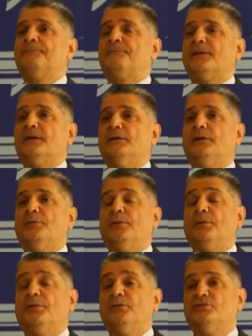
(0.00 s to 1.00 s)

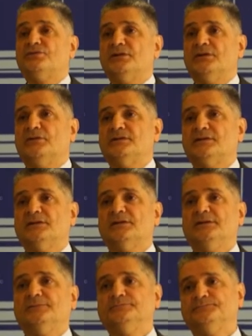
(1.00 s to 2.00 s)
э,
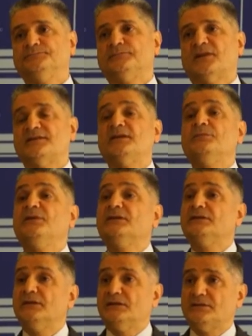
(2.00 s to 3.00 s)
получается
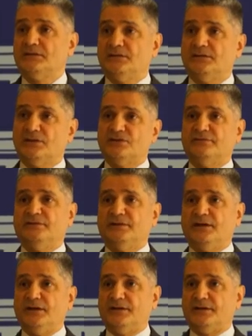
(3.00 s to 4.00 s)
сегментация
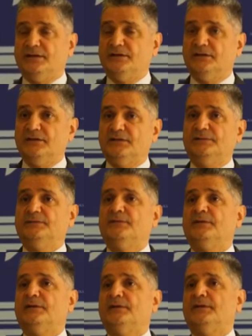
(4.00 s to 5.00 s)
нашего рынка
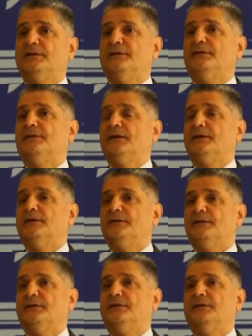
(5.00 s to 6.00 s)
э,
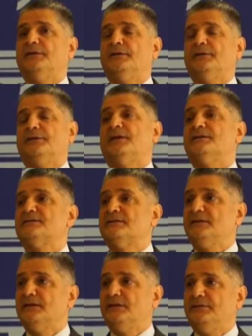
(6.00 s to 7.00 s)
на
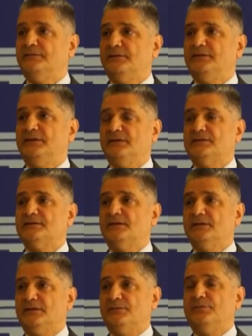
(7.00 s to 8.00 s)
разные виды
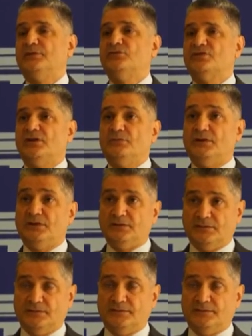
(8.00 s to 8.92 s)
сахара, получаемые